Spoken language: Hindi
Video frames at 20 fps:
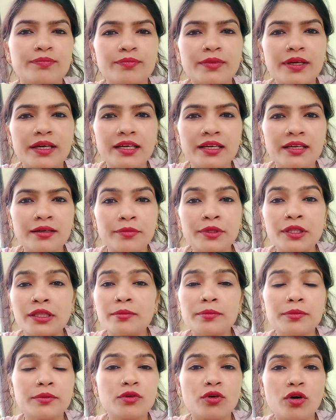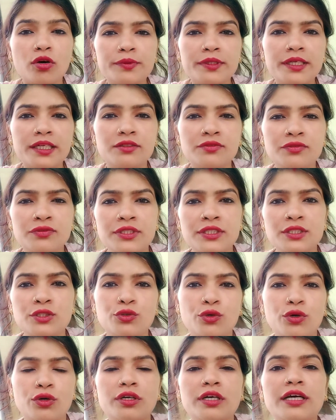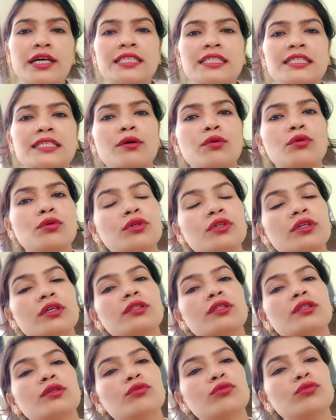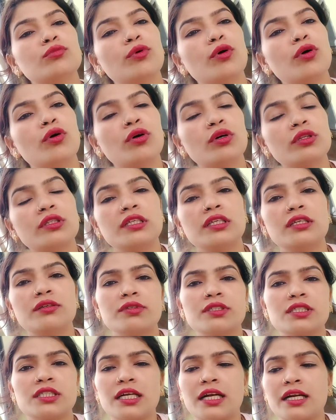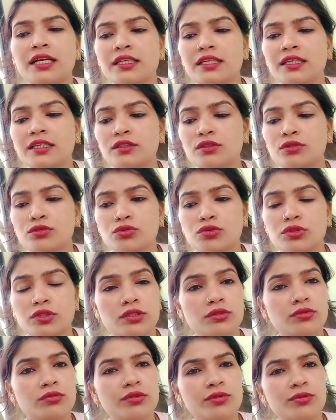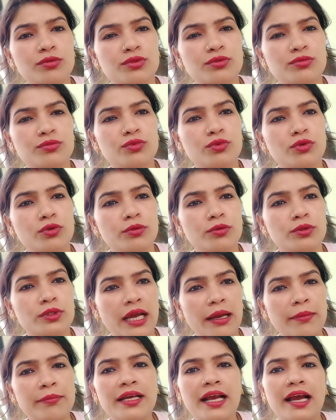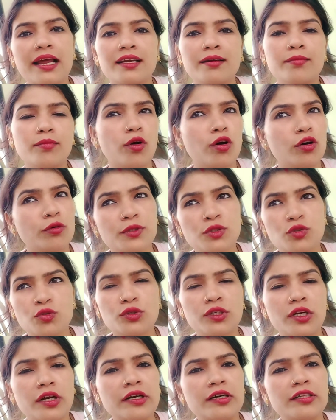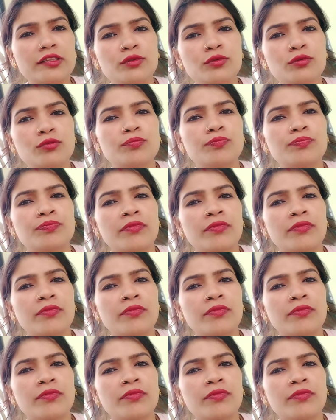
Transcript: मैं मतलब कॉपीराइट फ्री सॉन्ग कैसे डाउनलोड करती हूँ बहुत ही रिक्वेस्ट आ रही है तो सोच रही हूँ कि वो टाइम निकाल के ब्लॉग भी शूट कर लेती हूँ